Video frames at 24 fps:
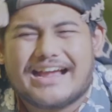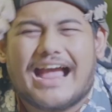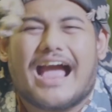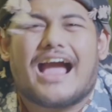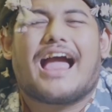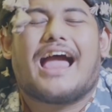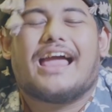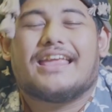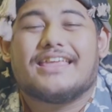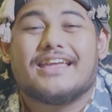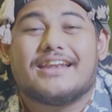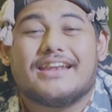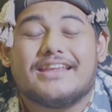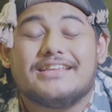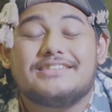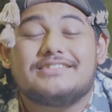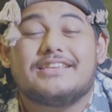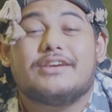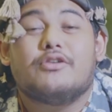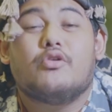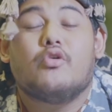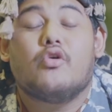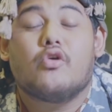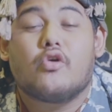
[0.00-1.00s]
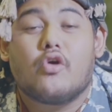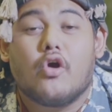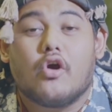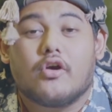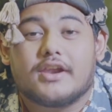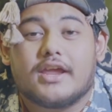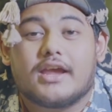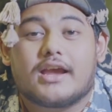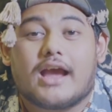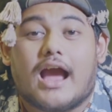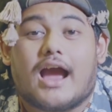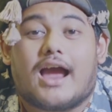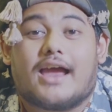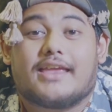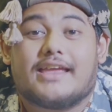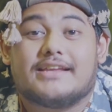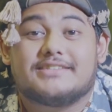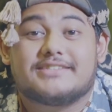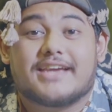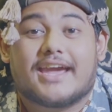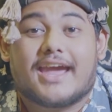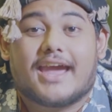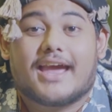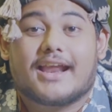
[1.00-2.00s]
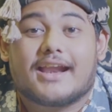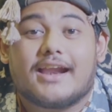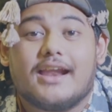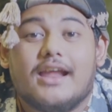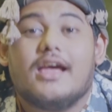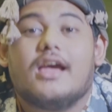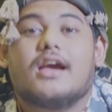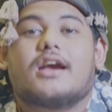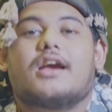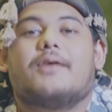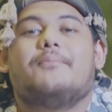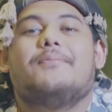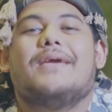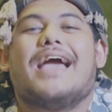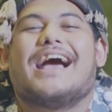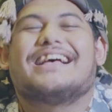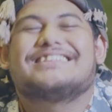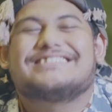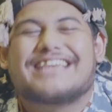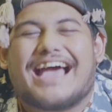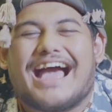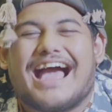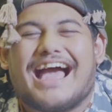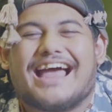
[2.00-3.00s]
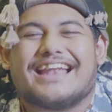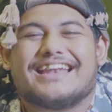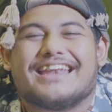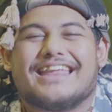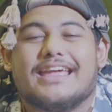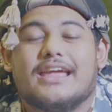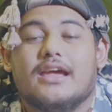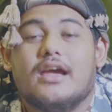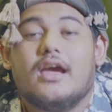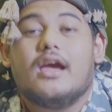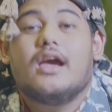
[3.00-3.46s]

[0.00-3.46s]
Kakaknya nih si Hugo nih kakaknya CR kebiasaan nih